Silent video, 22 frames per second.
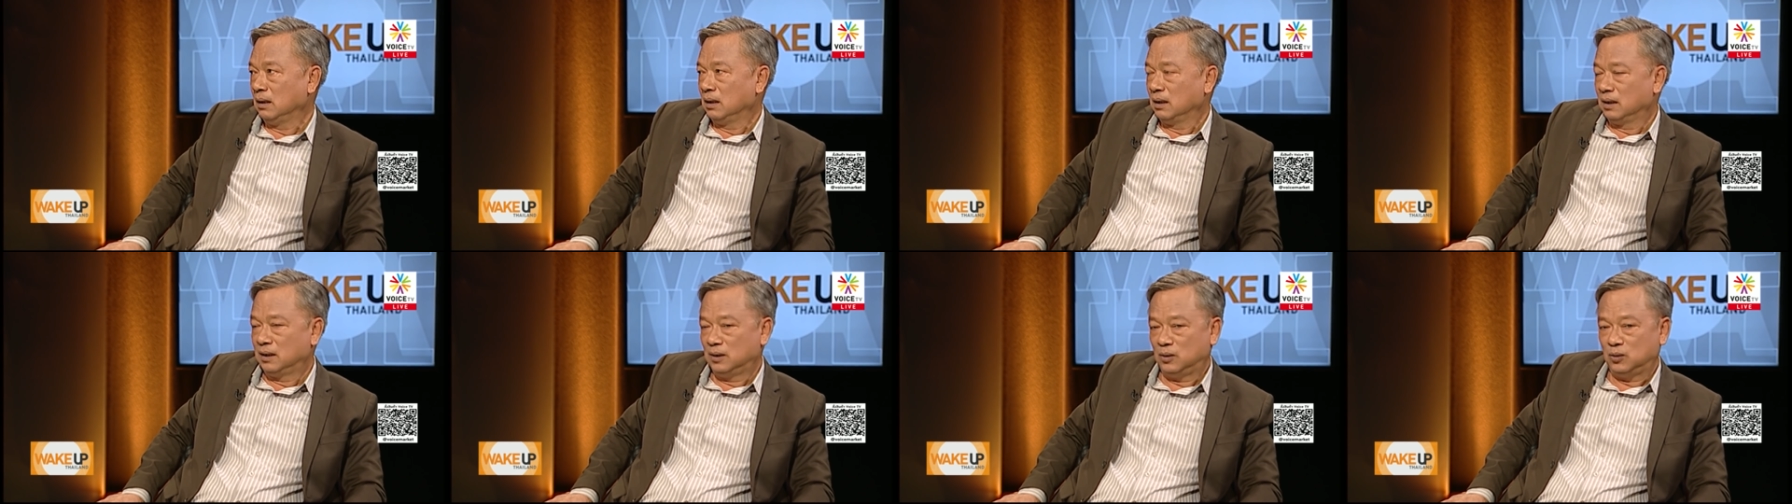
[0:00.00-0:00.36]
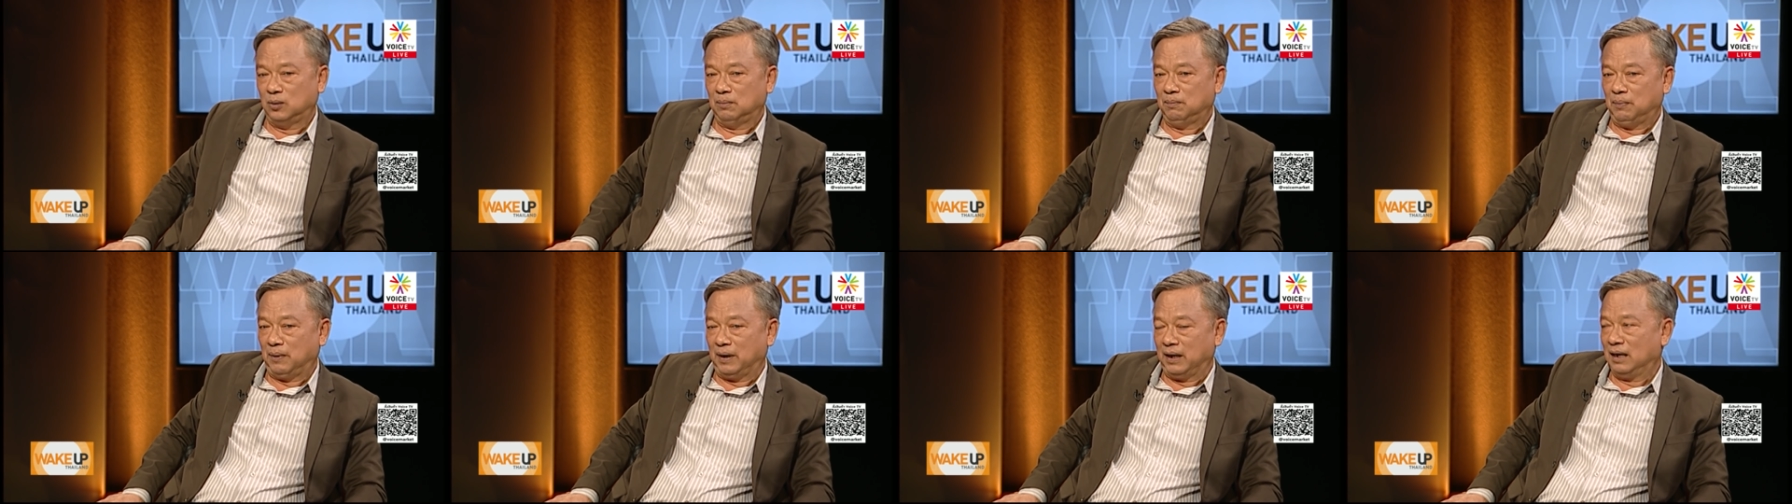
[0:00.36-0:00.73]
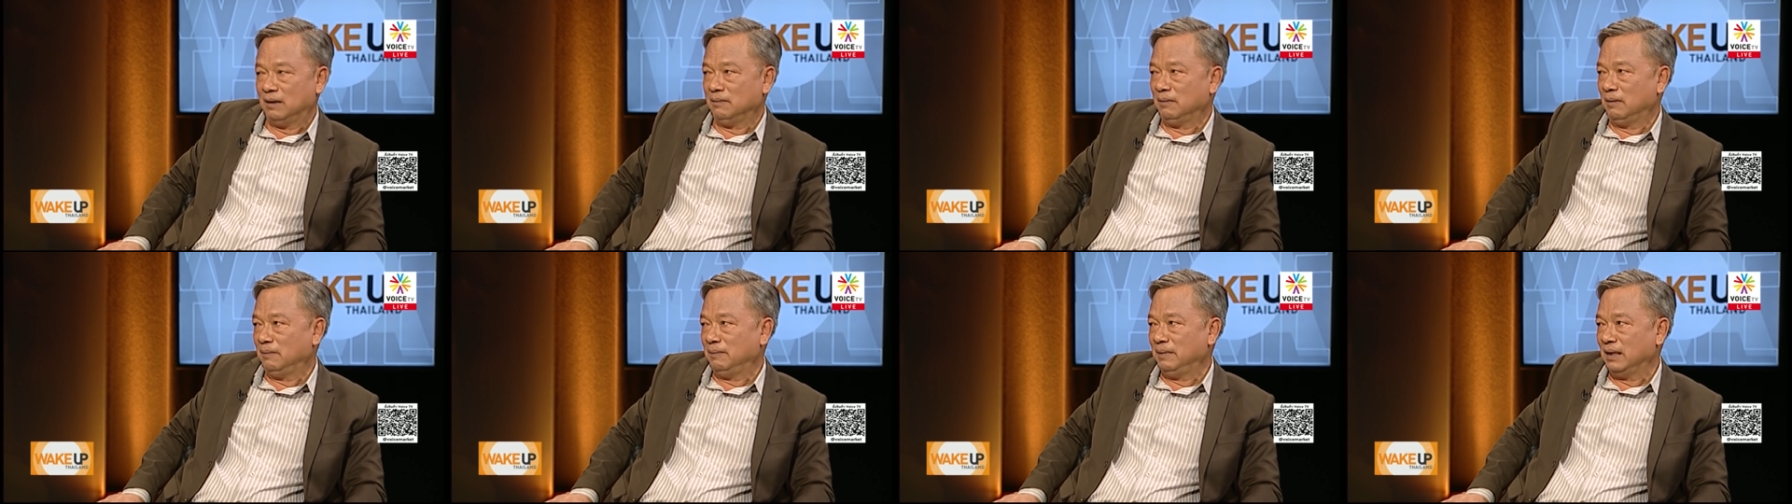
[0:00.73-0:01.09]
คือคุณปล่อย
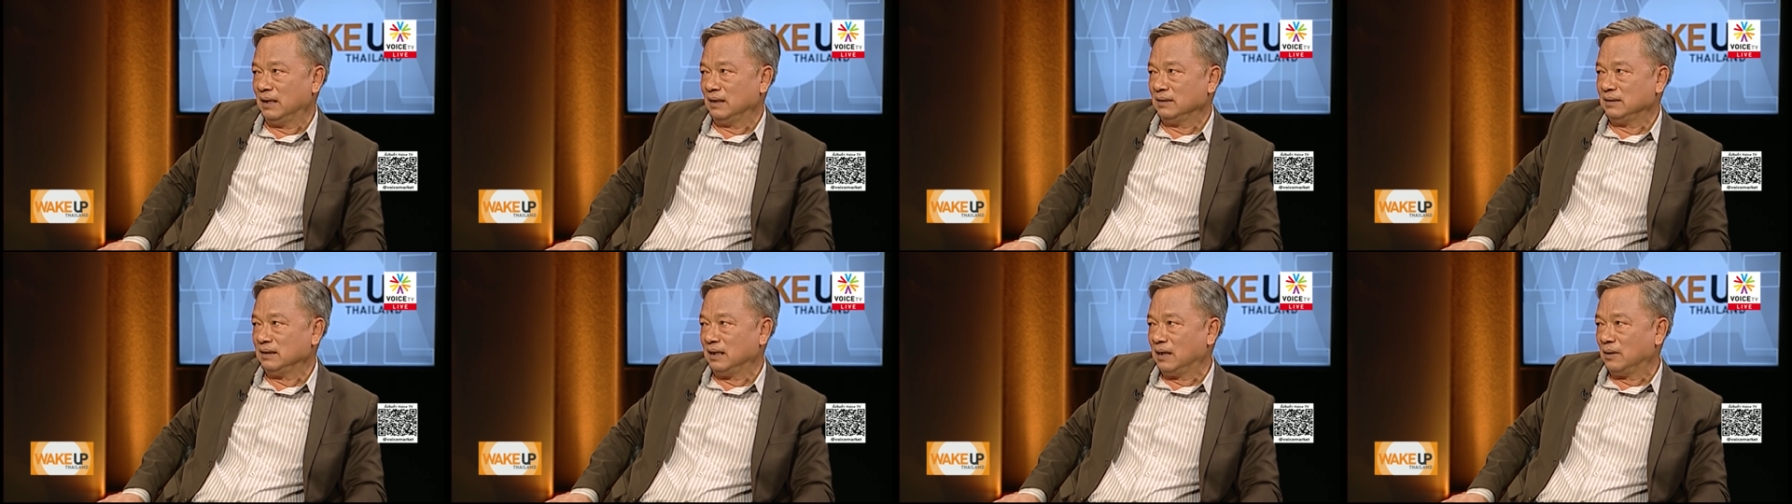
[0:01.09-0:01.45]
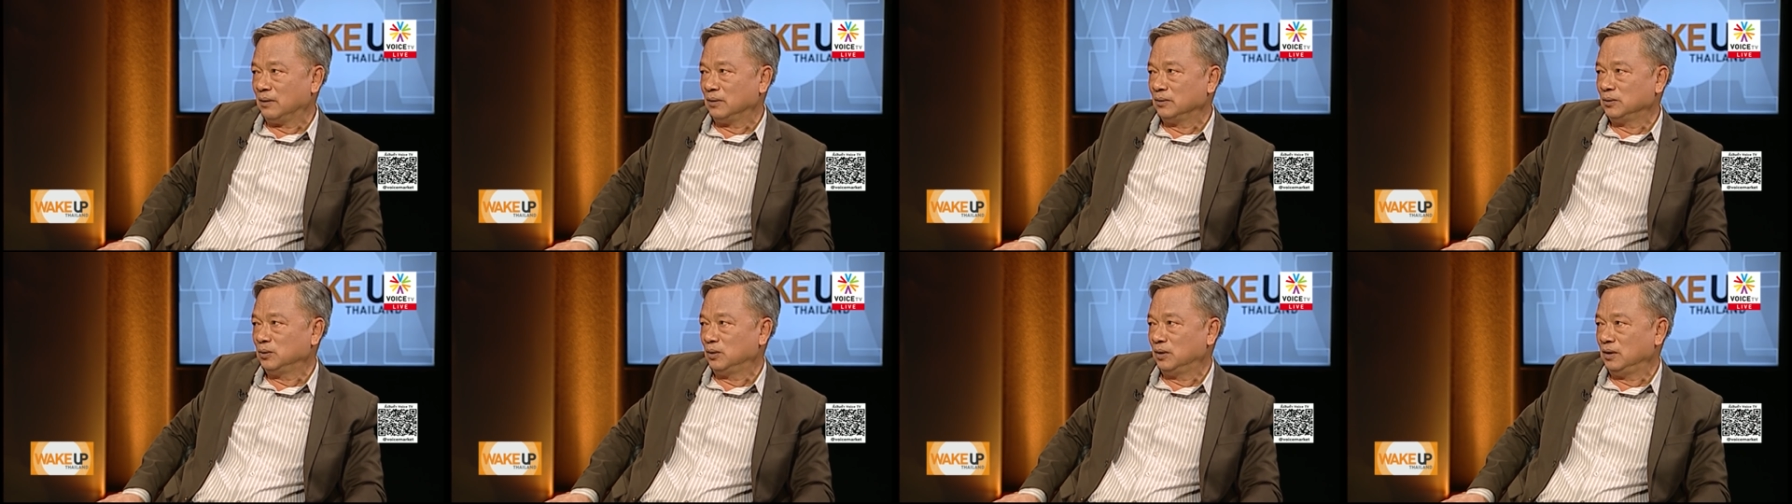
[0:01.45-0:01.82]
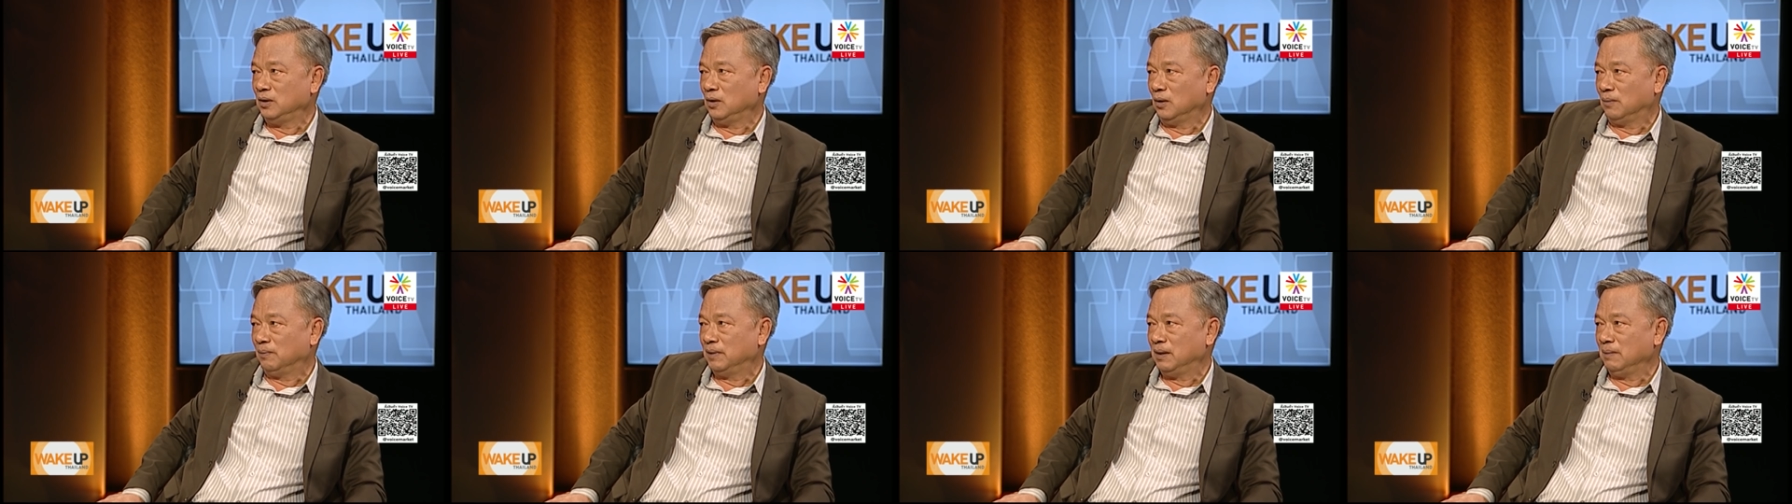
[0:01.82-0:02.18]
ให้มันมีลักษณะของทุนนิ
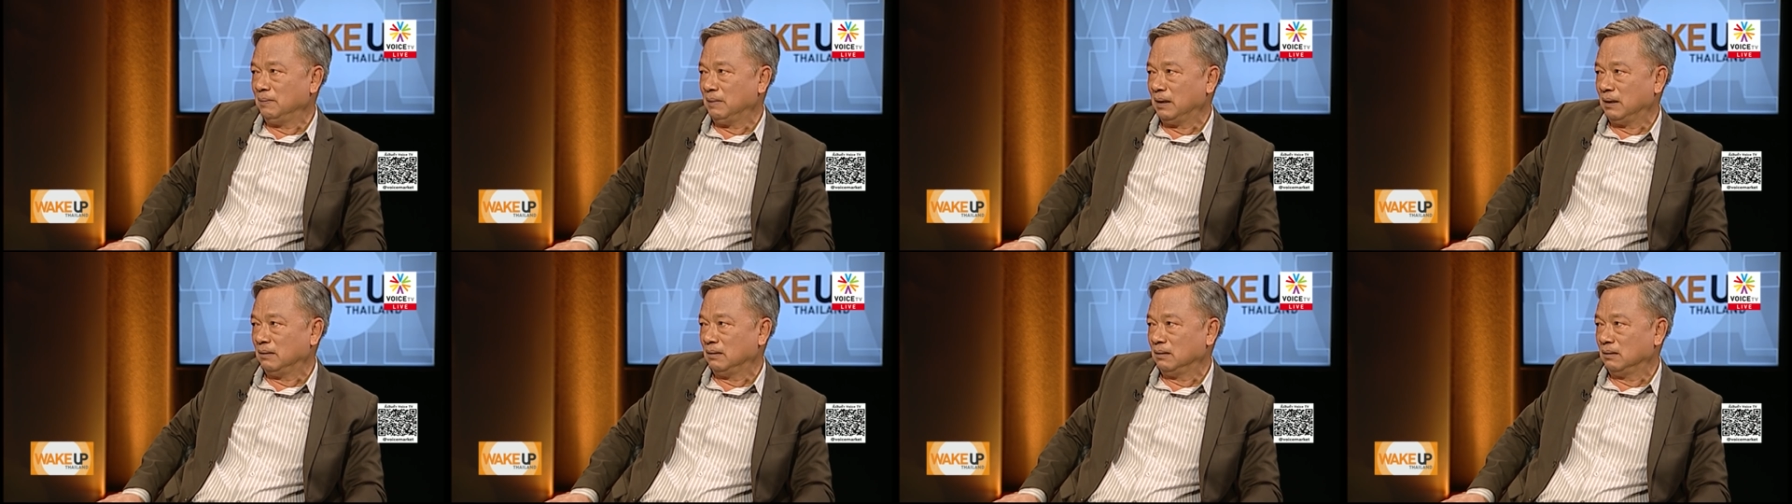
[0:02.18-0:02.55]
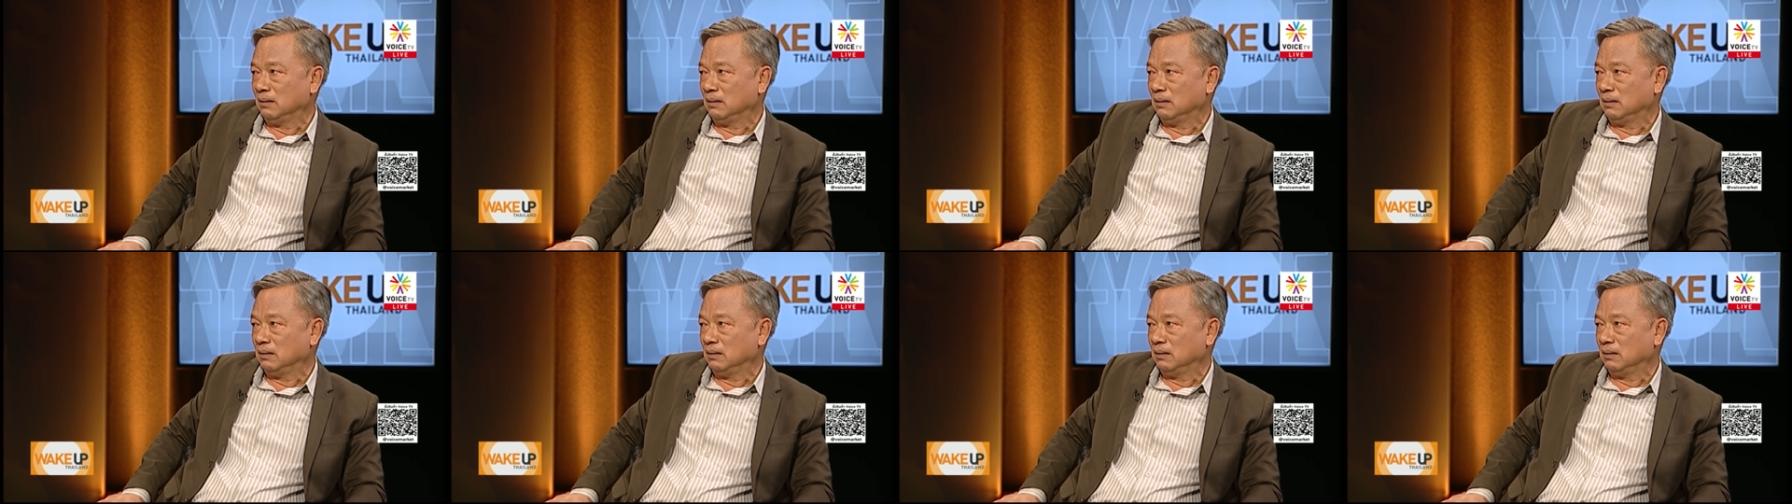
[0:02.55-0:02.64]
ยมที่มัน